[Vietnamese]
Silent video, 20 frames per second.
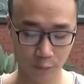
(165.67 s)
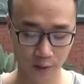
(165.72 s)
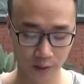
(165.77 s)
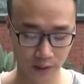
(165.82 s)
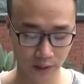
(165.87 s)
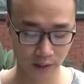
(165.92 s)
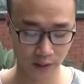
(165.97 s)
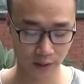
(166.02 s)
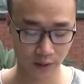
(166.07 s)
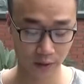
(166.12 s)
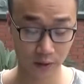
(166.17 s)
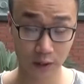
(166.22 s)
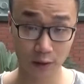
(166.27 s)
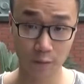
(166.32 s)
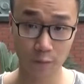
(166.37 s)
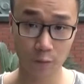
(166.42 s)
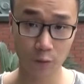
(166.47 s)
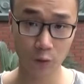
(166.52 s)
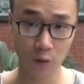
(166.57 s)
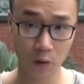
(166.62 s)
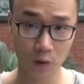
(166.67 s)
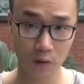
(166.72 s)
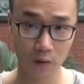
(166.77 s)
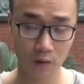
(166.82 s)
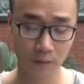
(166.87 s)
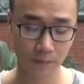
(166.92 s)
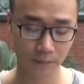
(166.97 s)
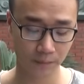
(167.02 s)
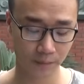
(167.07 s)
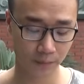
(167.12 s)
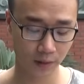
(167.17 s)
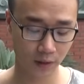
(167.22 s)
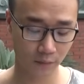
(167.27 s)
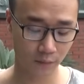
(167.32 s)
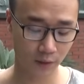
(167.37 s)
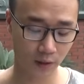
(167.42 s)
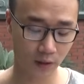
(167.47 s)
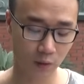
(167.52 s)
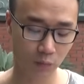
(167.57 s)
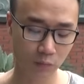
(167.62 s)
Việt Trì, tỉnh Phú Thọ, đơn
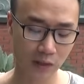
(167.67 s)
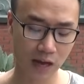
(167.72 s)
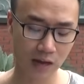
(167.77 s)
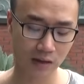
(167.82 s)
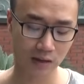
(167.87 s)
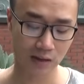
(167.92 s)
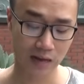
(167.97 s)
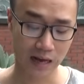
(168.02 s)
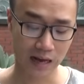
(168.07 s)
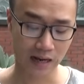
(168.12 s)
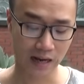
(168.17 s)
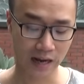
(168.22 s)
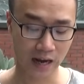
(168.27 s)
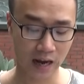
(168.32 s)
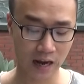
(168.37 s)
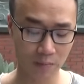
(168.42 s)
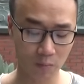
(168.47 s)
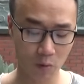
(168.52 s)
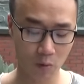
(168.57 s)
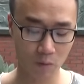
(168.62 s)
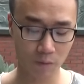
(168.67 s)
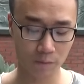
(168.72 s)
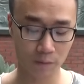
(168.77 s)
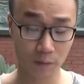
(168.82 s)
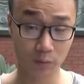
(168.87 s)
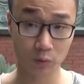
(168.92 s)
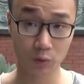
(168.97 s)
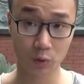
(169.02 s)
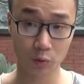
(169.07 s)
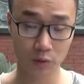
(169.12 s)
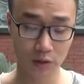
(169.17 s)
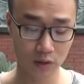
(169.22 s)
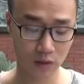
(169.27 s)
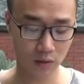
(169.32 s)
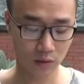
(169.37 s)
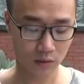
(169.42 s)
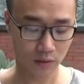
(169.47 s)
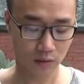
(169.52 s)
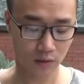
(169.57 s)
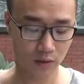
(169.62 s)
vị công tác, cán bộ phòng tổ
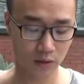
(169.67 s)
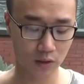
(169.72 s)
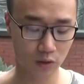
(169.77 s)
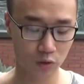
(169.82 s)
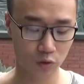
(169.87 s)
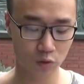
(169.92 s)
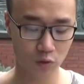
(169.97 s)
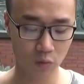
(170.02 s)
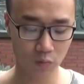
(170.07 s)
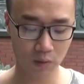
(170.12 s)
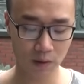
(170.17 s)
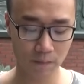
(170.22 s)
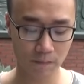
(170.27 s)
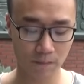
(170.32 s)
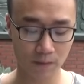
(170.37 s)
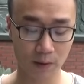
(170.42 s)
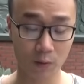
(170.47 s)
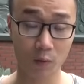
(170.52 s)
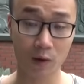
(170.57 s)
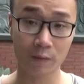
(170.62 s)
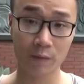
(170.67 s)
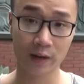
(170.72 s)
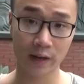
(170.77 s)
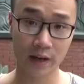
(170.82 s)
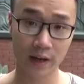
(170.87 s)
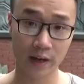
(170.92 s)
chức, trường trung cấp văn hóa văn